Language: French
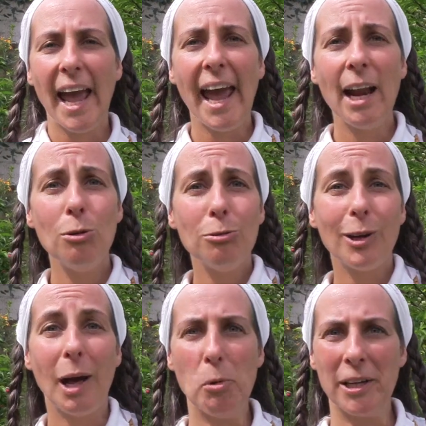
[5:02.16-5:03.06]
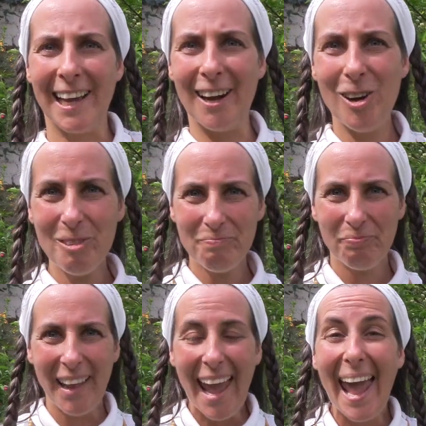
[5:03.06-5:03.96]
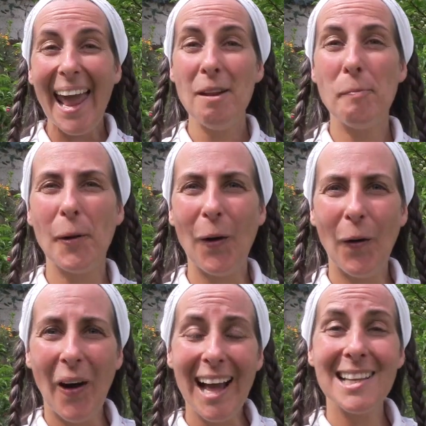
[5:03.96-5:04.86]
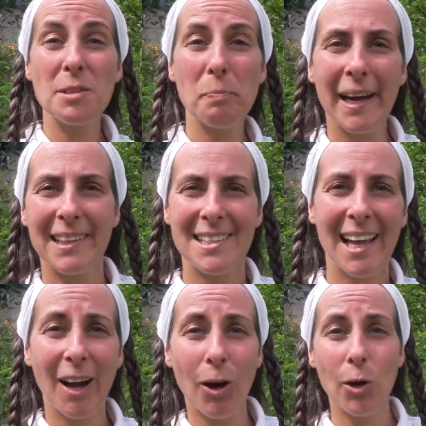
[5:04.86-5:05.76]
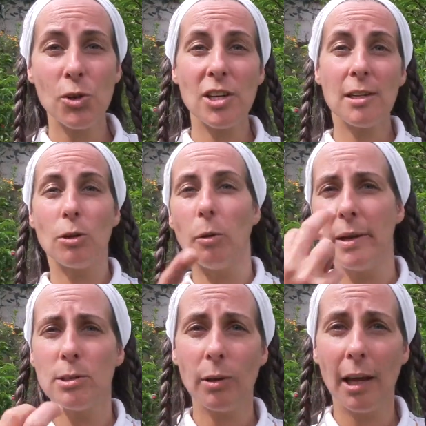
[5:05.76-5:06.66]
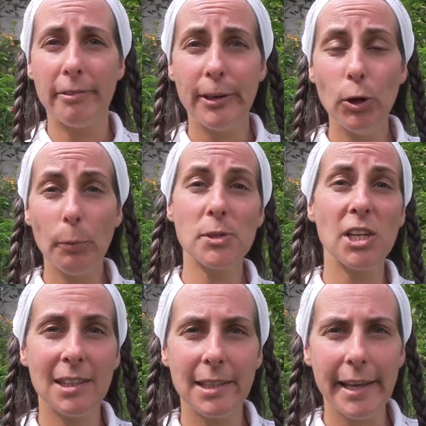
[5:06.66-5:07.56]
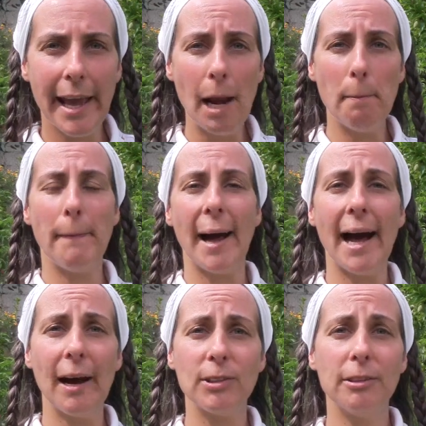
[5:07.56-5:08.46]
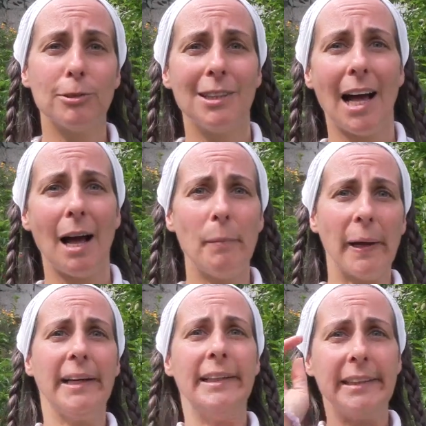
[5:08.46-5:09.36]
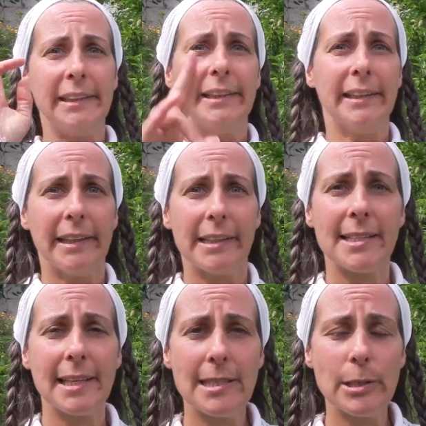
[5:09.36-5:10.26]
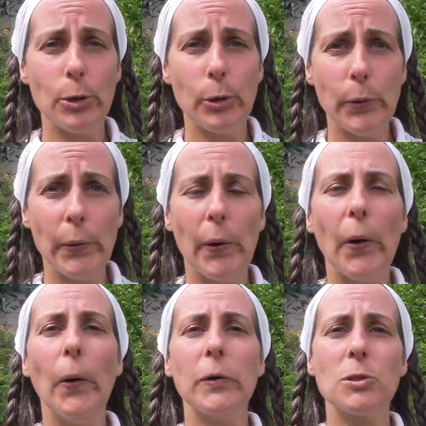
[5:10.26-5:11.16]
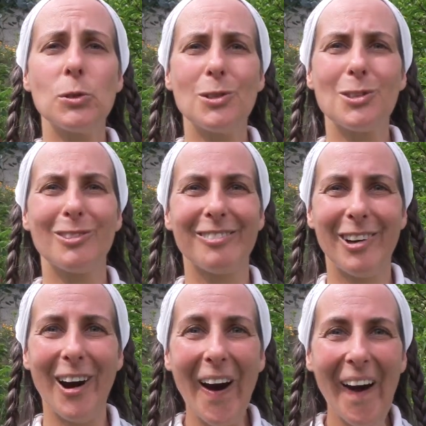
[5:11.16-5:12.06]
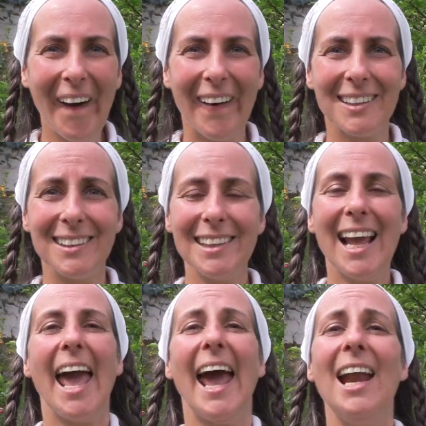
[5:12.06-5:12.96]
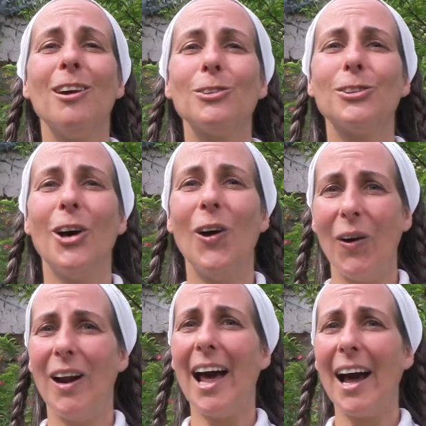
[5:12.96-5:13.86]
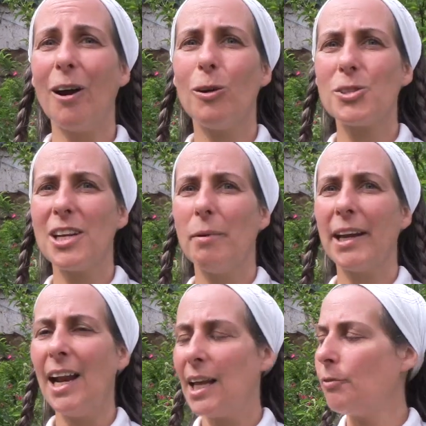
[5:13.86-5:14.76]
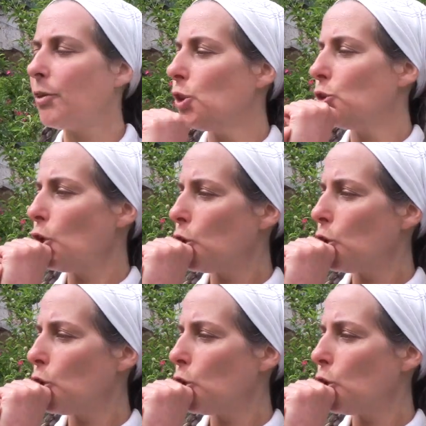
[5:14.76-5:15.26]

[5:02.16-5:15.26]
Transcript: elle ouvre la boîte à gants, elle prend un spray des archanges, elle se le met sur la figure, pchit, elle part au niveau de l'âme. Cette cieux au-dessus de son corps. Elle entend l'archange Gabriel qui fait